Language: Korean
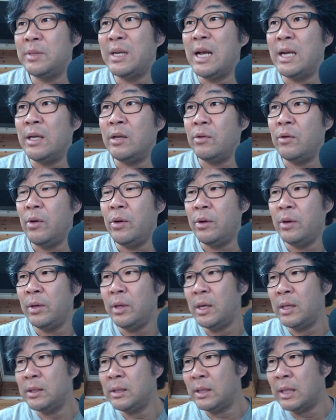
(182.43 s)
아니고,
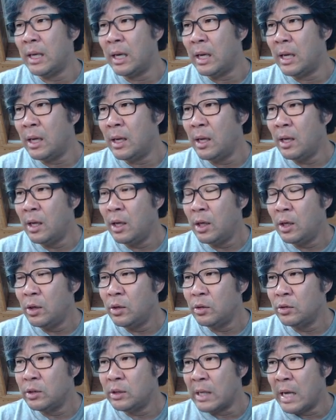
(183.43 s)
여기에 이제 내가
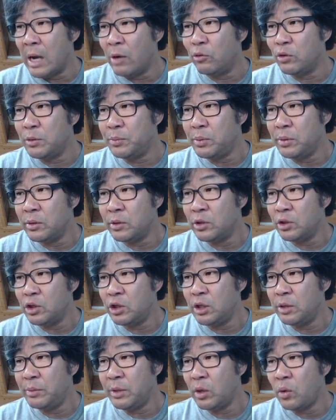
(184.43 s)
하고 싶은
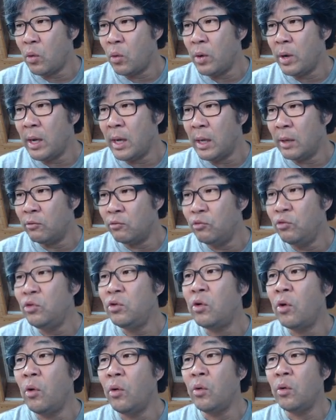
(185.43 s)
취미 공간,
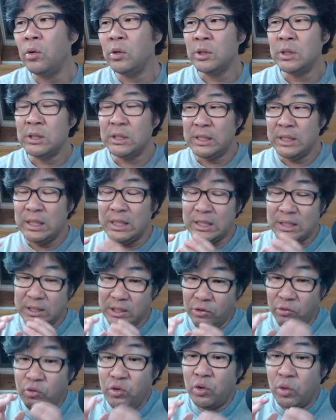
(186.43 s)
운동실이
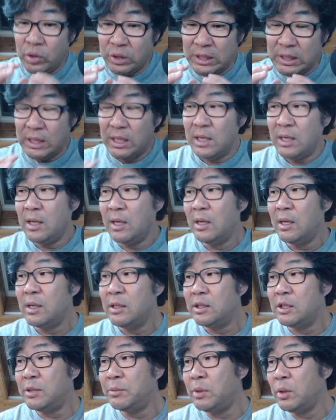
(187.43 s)
있어요.
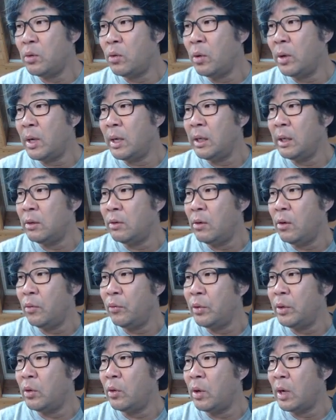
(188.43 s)
취미 공간이 있고,
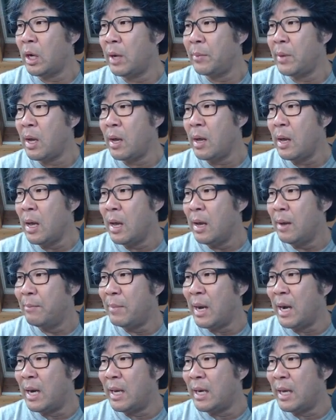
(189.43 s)
위로 올라가면
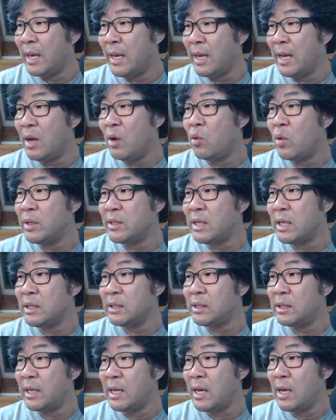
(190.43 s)
방 하나에
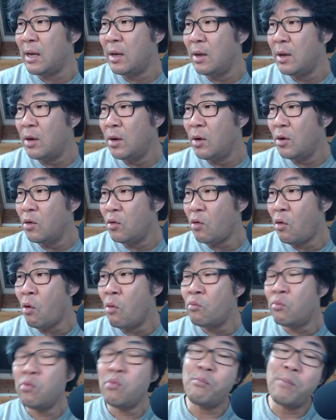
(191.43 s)
화장실에
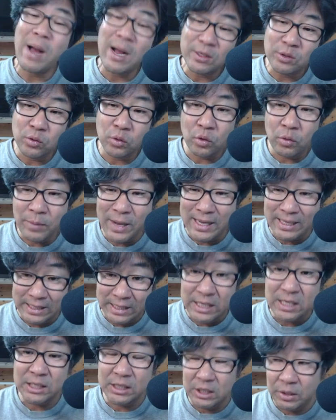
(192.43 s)
공부방 정도만
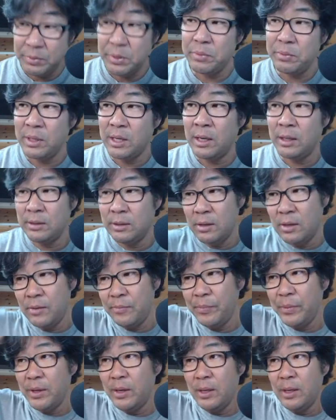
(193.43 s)
있는 집입니다. 그래서
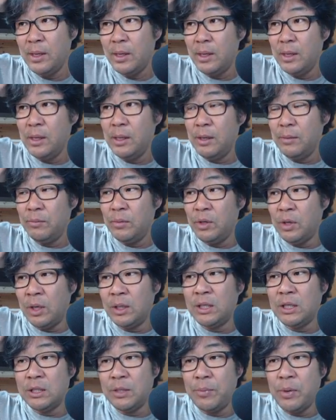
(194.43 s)

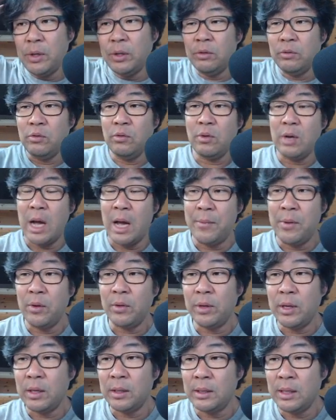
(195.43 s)
15평이고
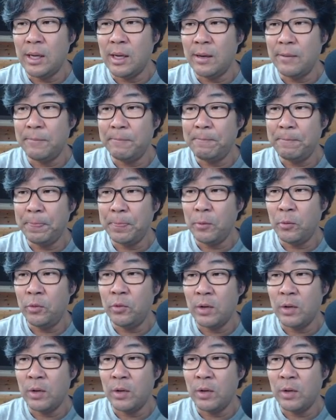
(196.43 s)
가볍게 그냥 오늘